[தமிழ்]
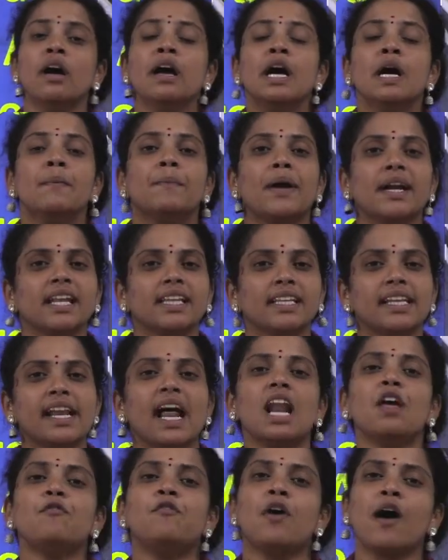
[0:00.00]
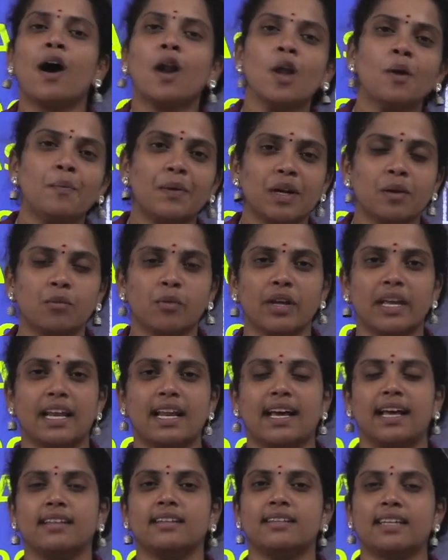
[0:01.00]
பட் அதனால் ஃபாலோ பண்ண முடியல
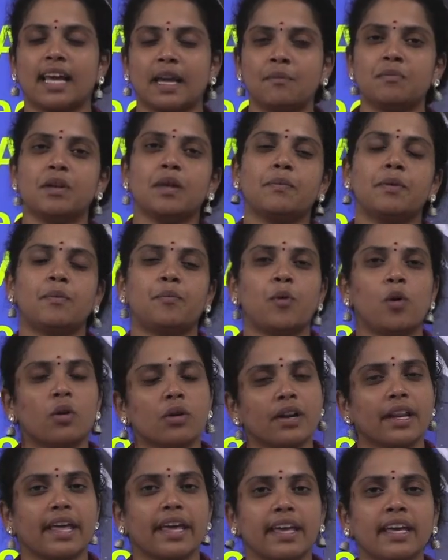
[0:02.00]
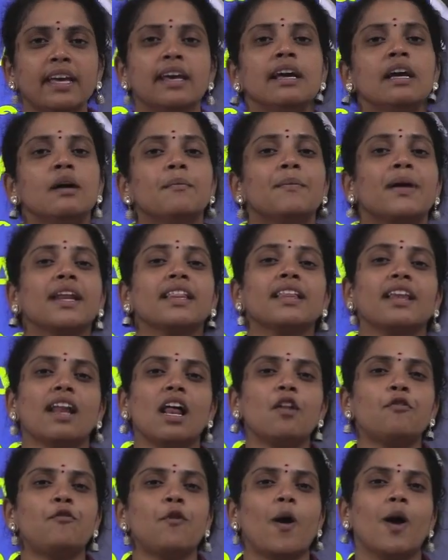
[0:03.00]
அந்த டைம் டேபிள் போடுறேன் பட்
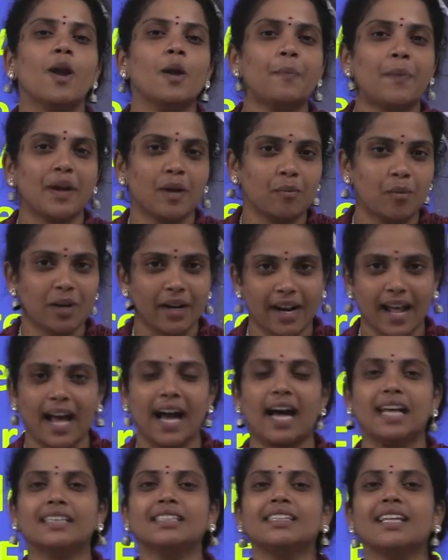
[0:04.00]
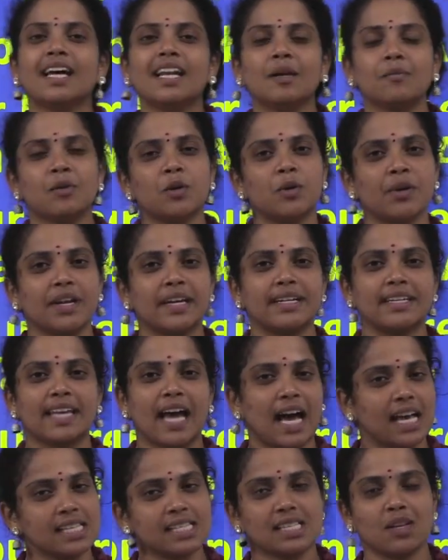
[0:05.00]
அதனால் ஃபாலோ பண்ண முடியலனா அதுதான் நம்மளுடைய
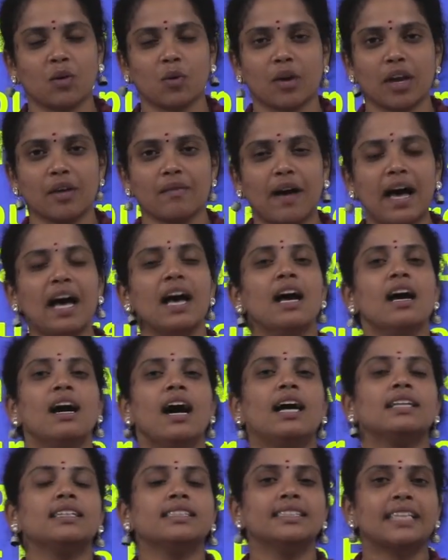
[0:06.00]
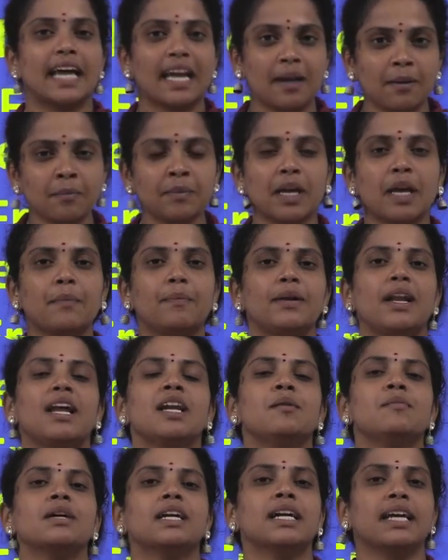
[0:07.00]
டாஸ்க் ஓகேவா அந்த டைம் டேபிளை
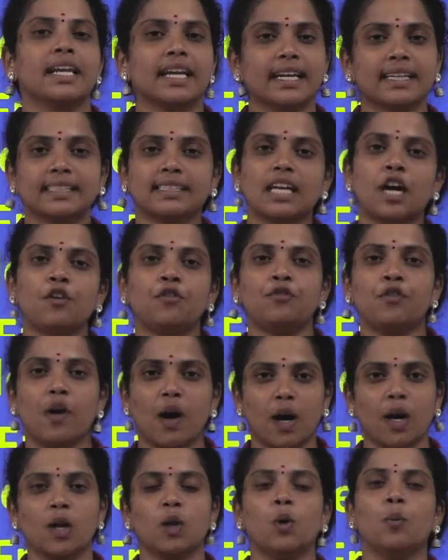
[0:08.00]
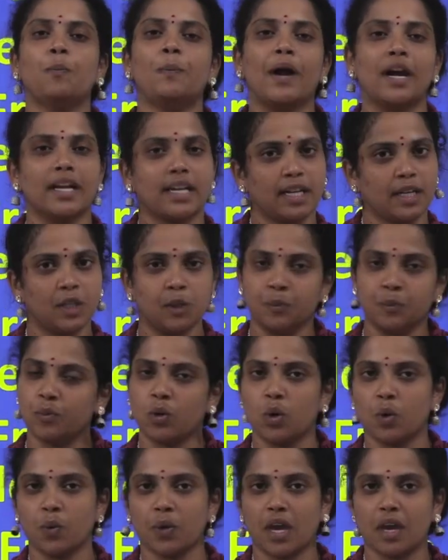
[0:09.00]
நம்ம கரெக்டாக ஃபாலோ பண்ணணும்
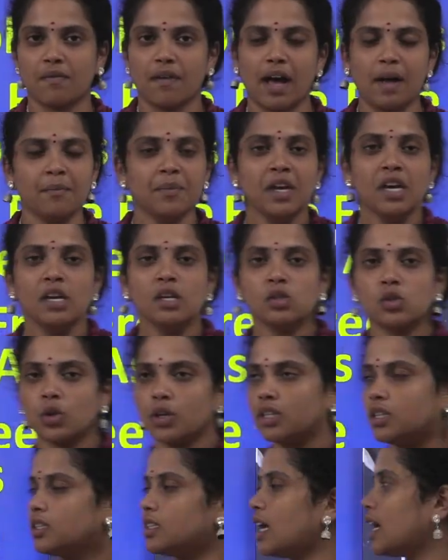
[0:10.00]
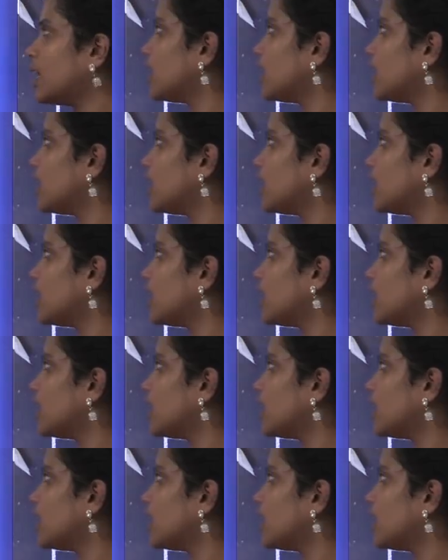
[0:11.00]
ஓகேவா ஸோ இதுதான்